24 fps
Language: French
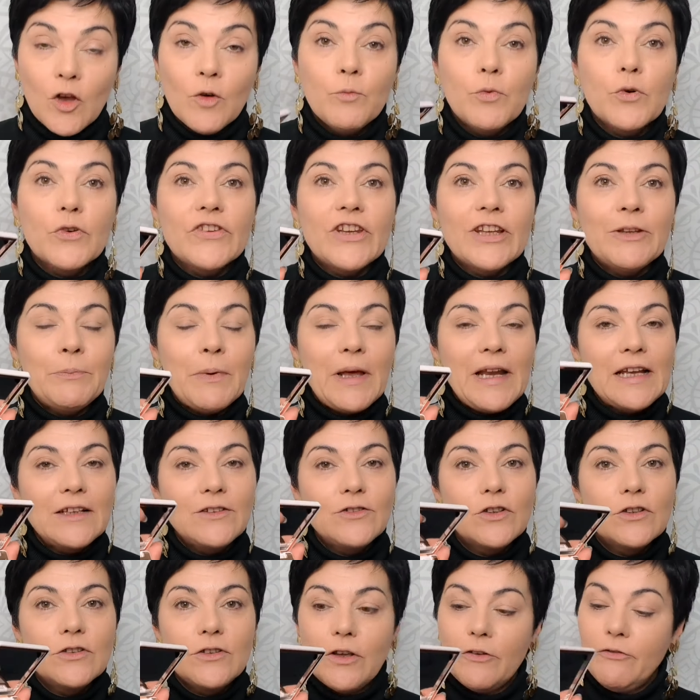Pour cette
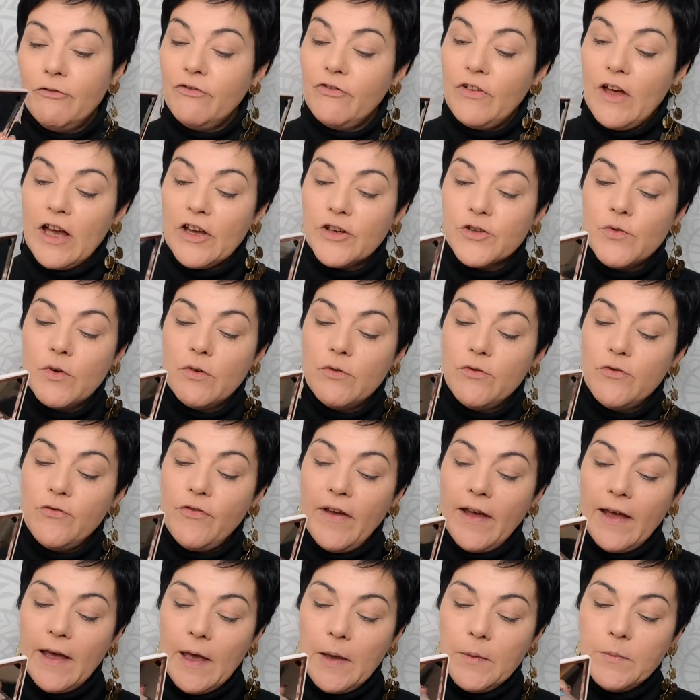palette de 9 fards, je vais vous
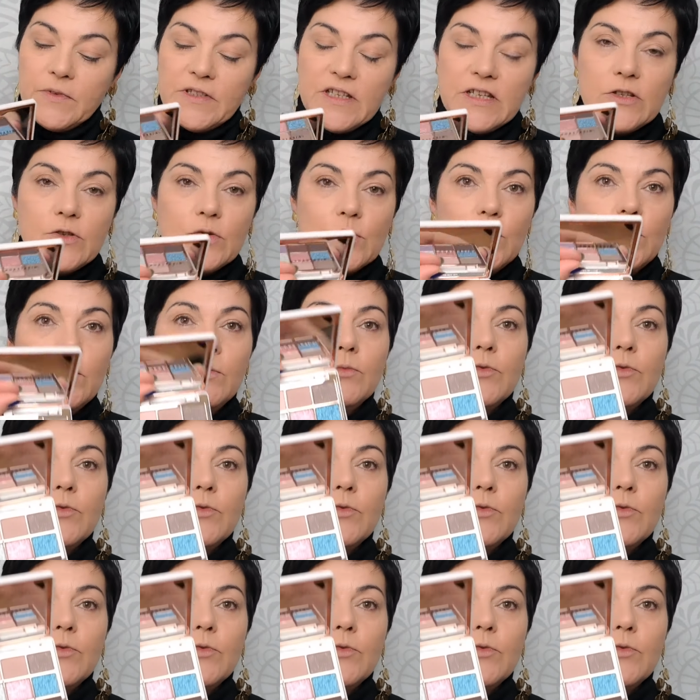faire un petit zoom.